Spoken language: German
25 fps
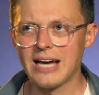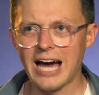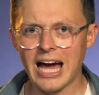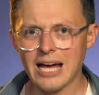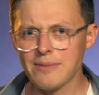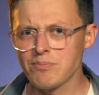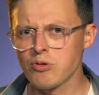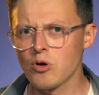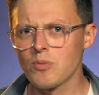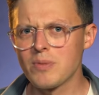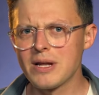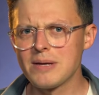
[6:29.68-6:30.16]

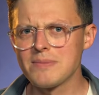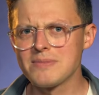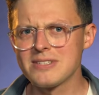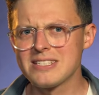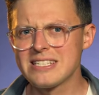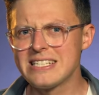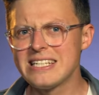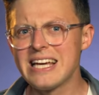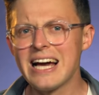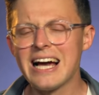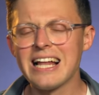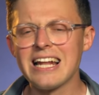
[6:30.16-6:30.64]
Ein Problem
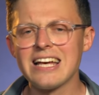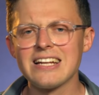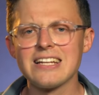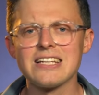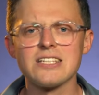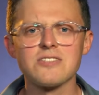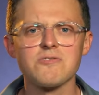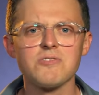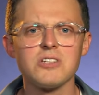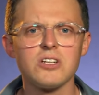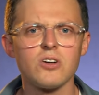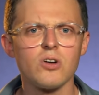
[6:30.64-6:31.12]
ist hier
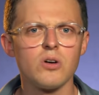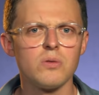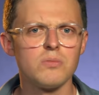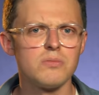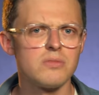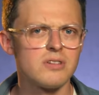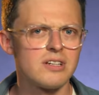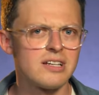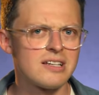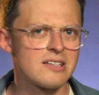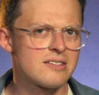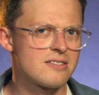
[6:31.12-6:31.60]
allerdings
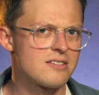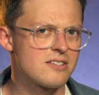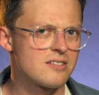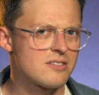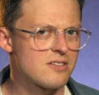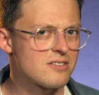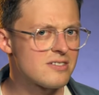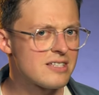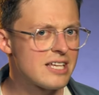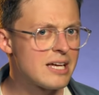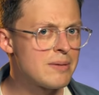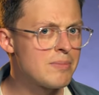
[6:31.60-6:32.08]
wiederum, dass die
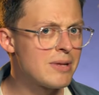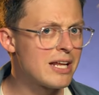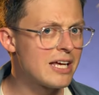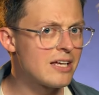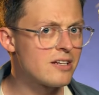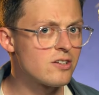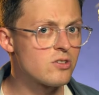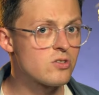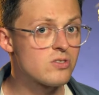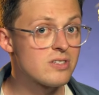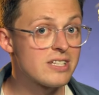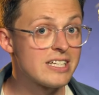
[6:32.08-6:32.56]
Systeme
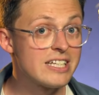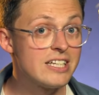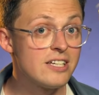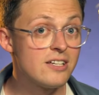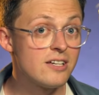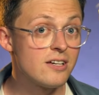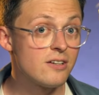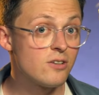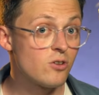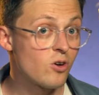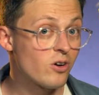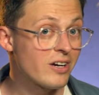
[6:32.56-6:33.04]
der
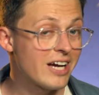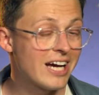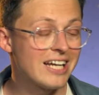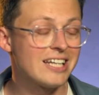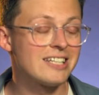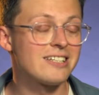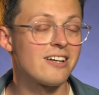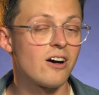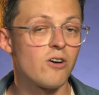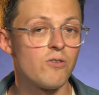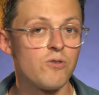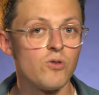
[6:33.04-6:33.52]
Industrie noch gar
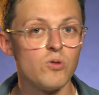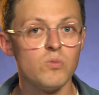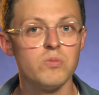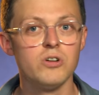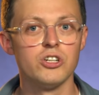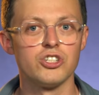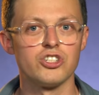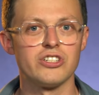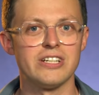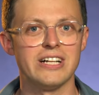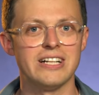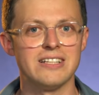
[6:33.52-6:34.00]
nicht darauf
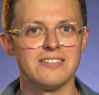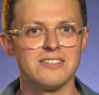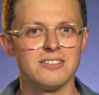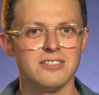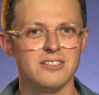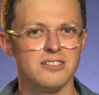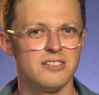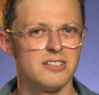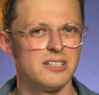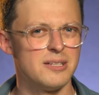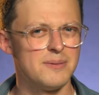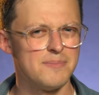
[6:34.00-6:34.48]
umgestellt
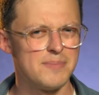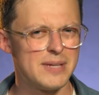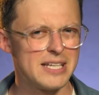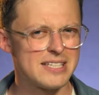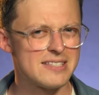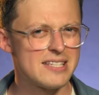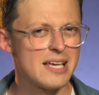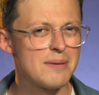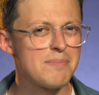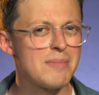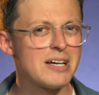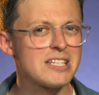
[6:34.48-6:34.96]
sind. Im
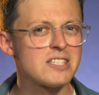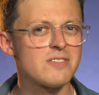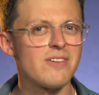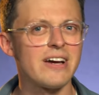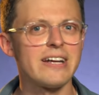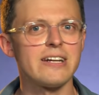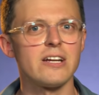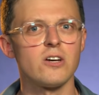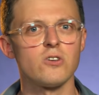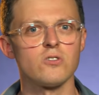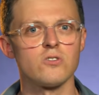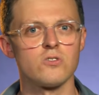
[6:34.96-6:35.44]
Dezember
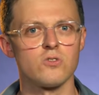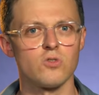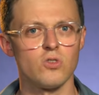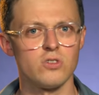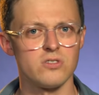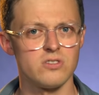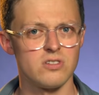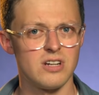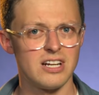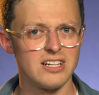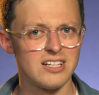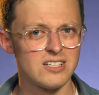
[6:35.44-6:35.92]

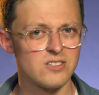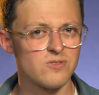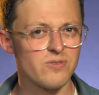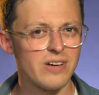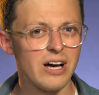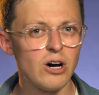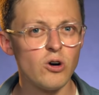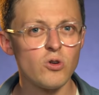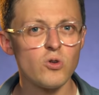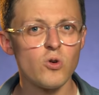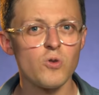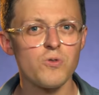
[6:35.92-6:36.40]
2019 hat das
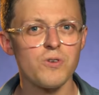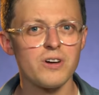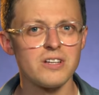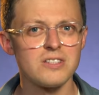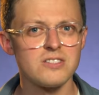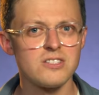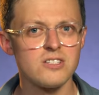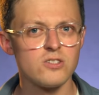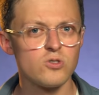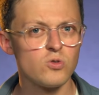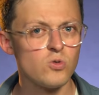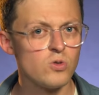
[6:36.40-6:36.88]
Fraunhofer
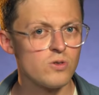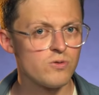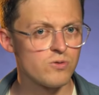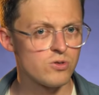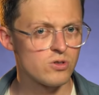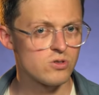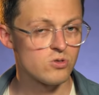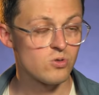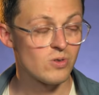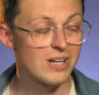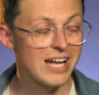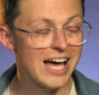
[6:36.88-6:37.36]
Institut
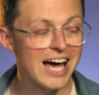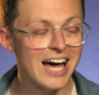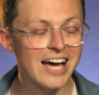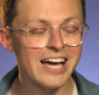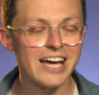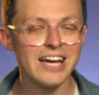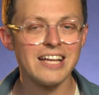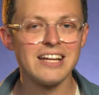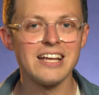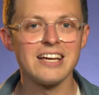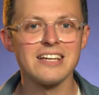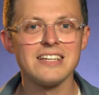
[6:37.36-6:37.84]
für
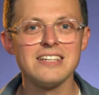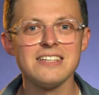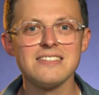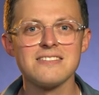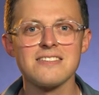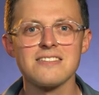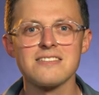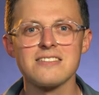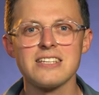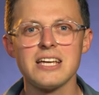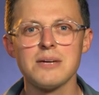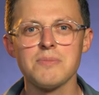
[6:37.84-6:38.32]
Solare
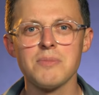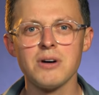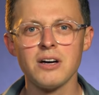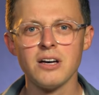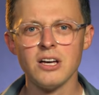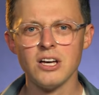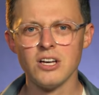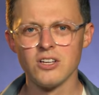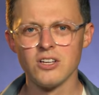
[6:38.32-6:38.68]
Energiesysteme